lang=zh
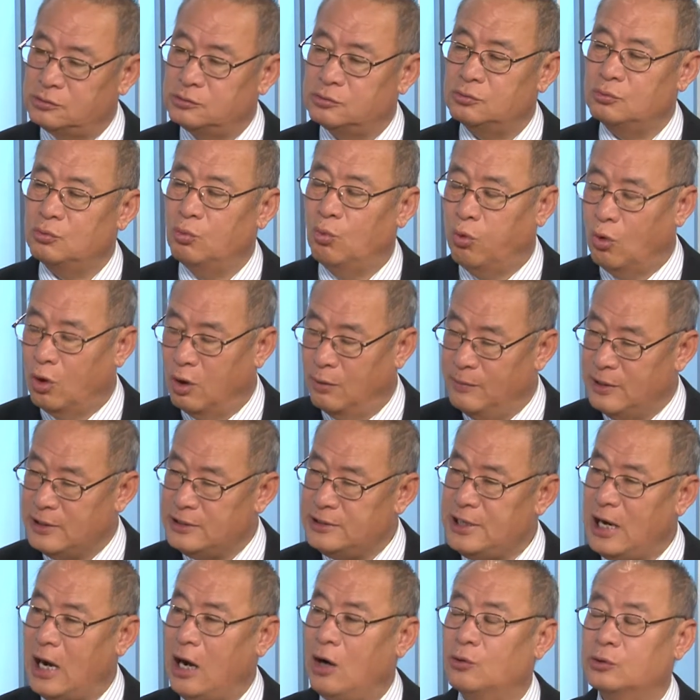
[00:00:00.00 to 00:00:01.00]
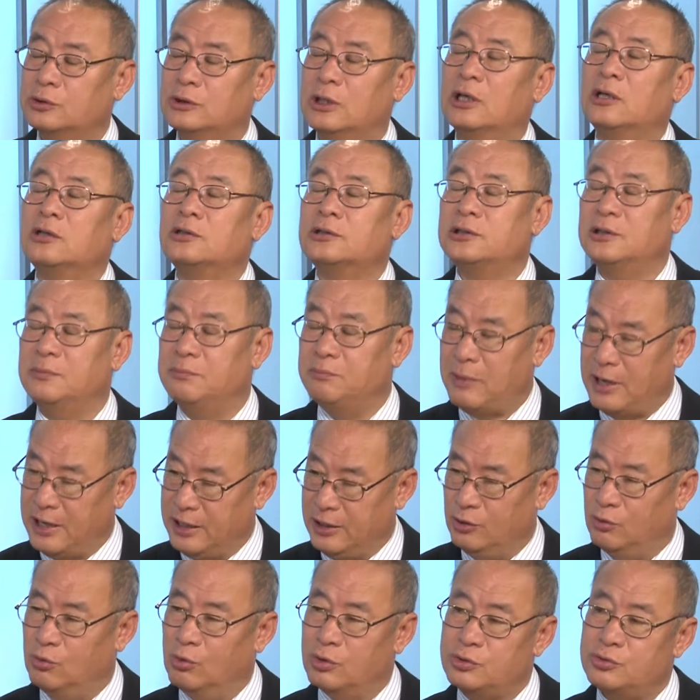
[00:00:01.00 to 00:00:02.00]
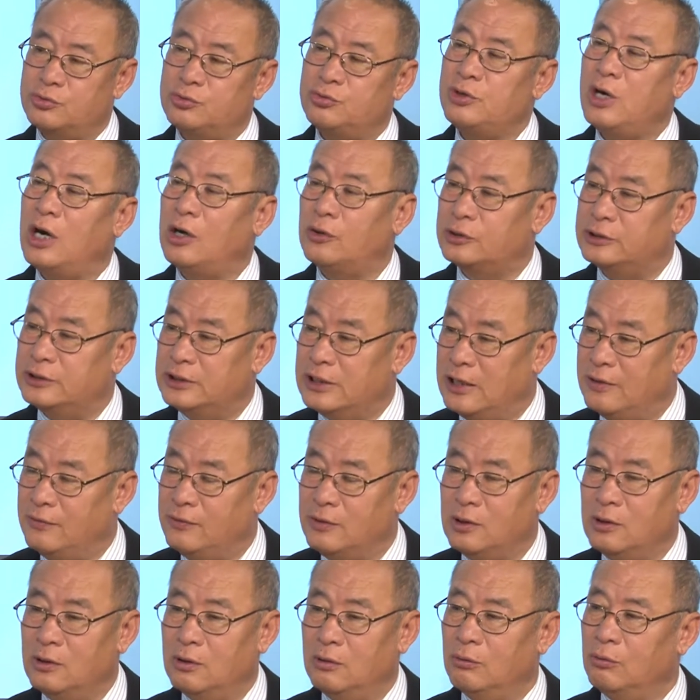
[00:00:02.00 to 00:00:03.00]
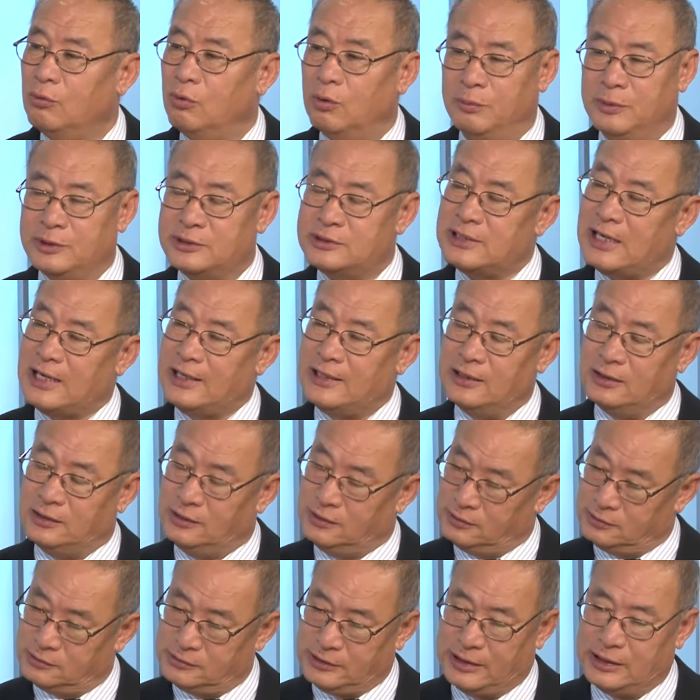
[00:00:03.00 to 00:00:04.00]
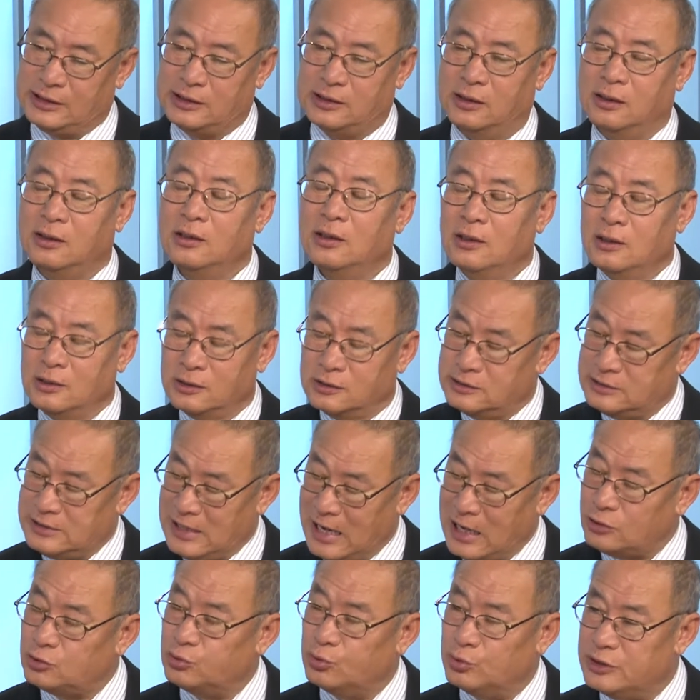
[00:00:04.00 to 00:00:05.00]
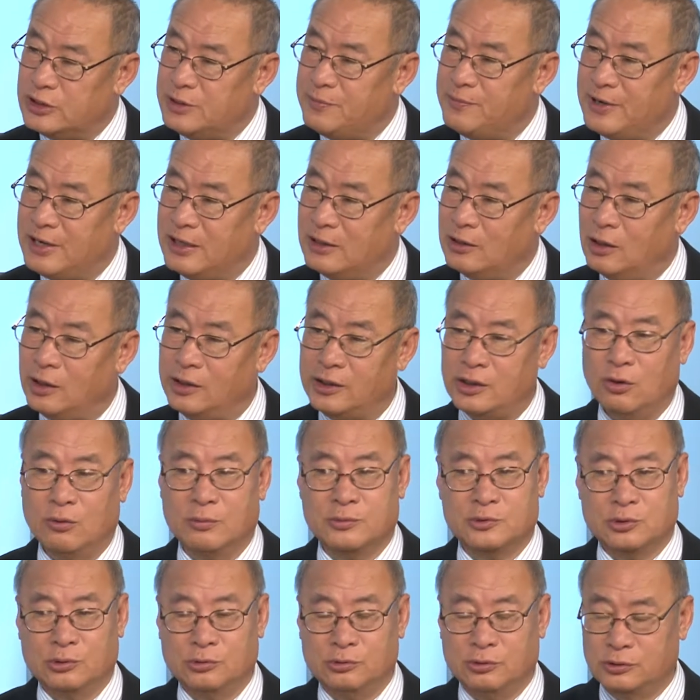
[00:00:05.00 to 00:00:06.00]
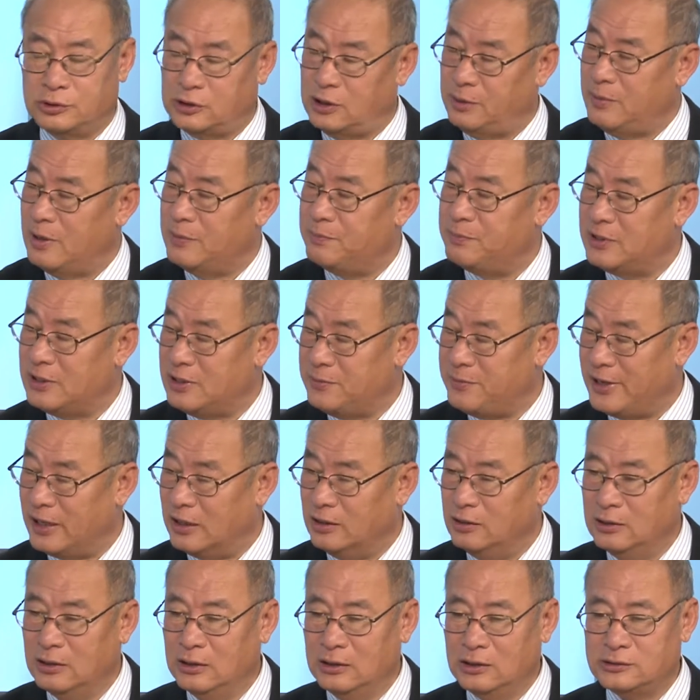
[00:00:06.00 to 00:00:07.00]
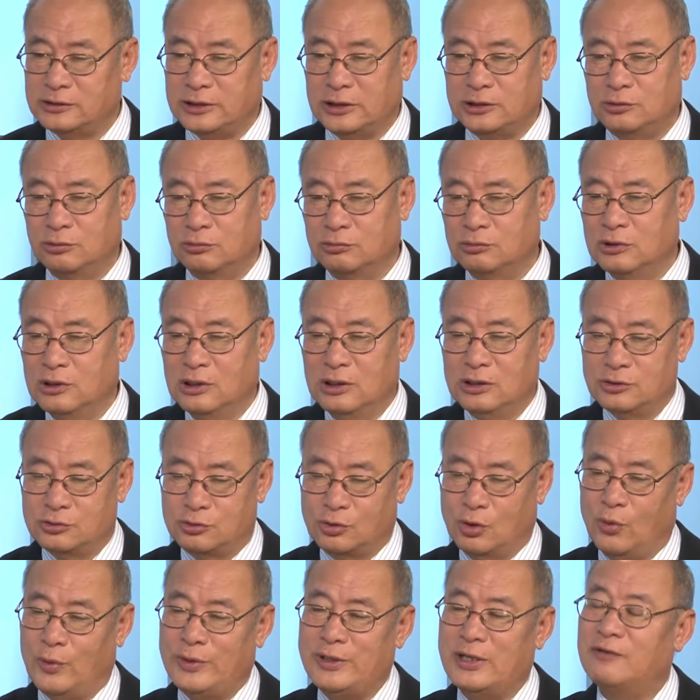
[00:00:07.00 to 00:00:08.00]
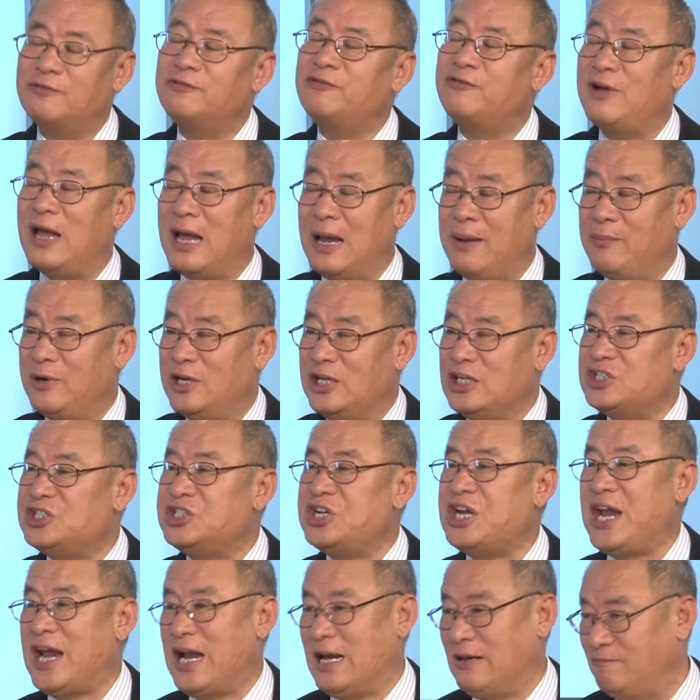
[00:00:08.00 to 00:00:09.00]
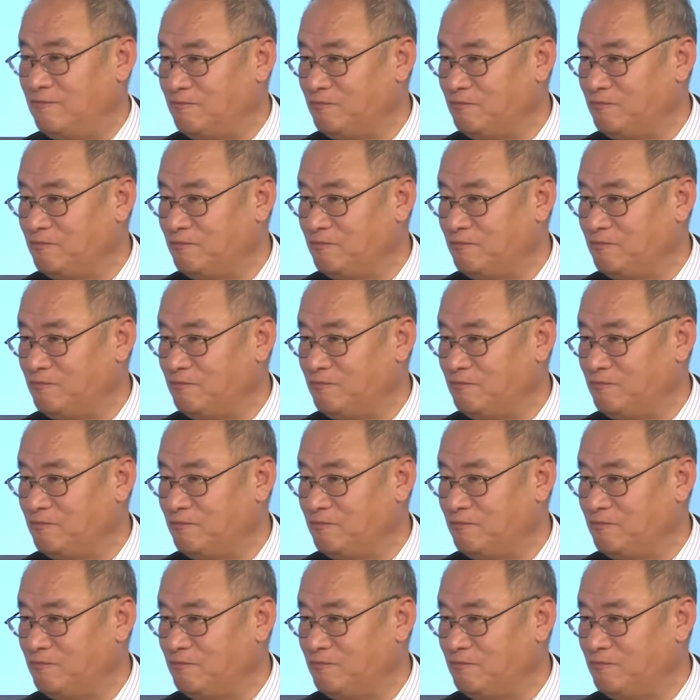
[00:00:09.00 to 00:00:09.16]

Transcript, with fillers: 我们要的是美国需要的人，我们在这个家属移民，而且我们总统特别批评这种所谓的 family chain